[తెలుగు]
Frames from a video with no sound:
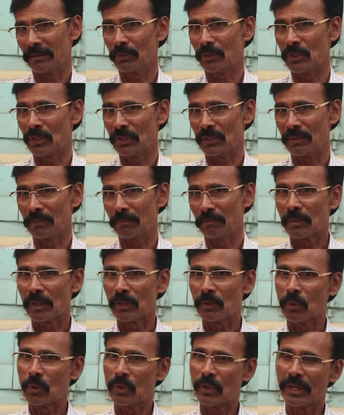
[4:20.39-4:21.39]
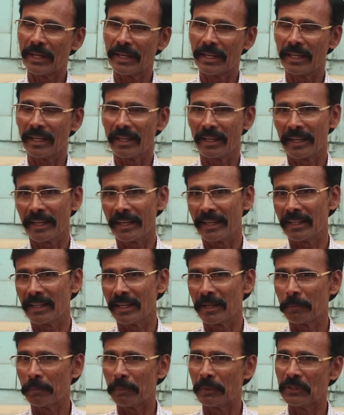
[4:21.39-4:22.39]
ఉద్దేశం ప్రతి ఒక్కరికి ఏది
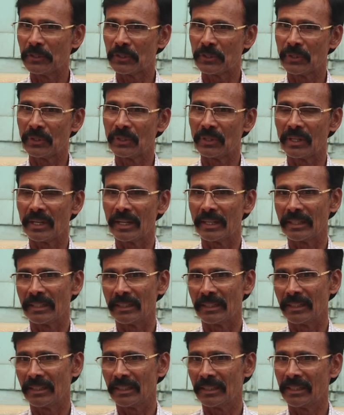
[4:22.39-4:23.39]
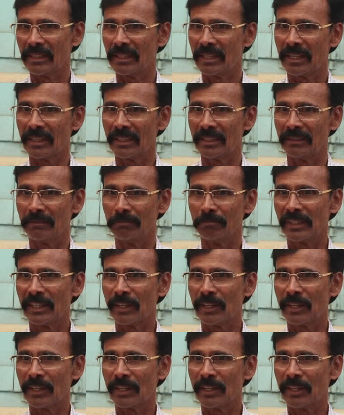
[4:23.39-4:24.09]
కానీ పింఛన్లు కానీ ఏది కానీ